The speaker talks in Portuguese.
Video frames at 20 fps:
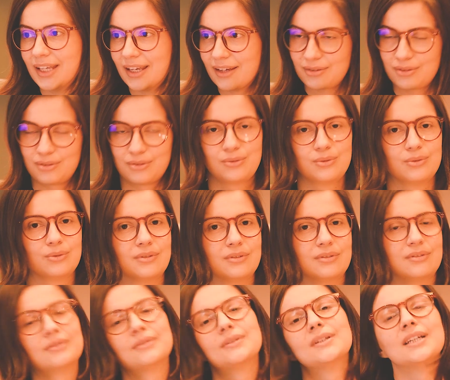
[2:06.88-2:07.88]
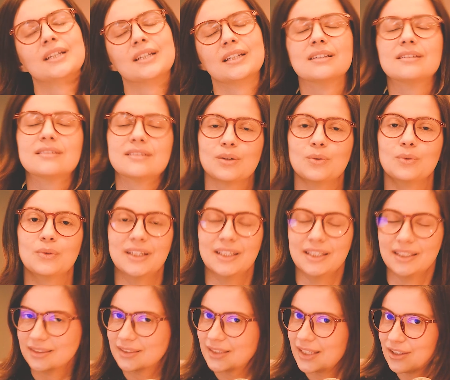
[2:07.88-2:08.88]
textos, são
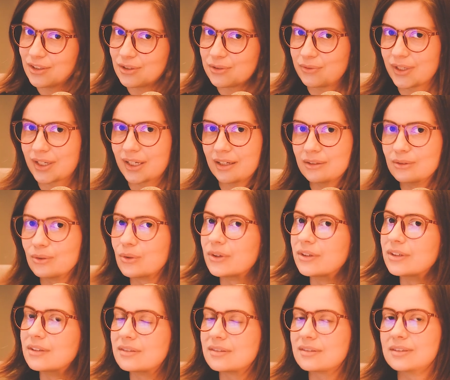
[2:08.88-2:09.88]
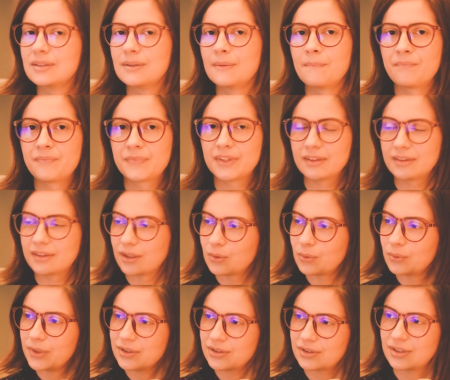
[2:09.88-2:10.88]
identificadores.
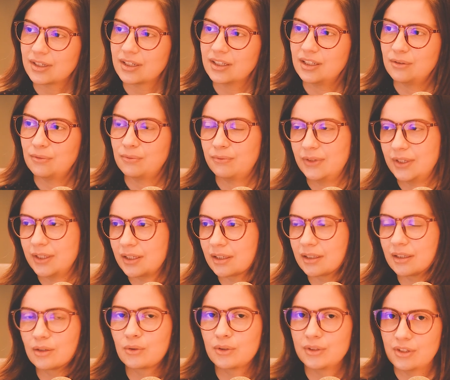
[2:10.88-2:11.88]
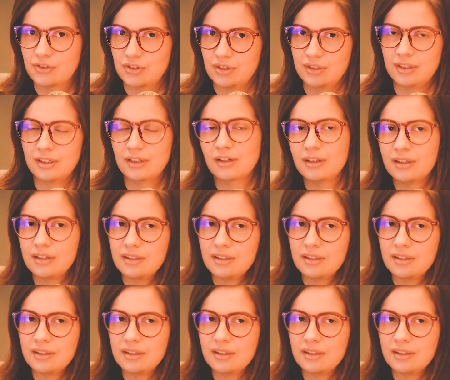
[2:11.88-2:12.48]
Então isso significa que quando a gente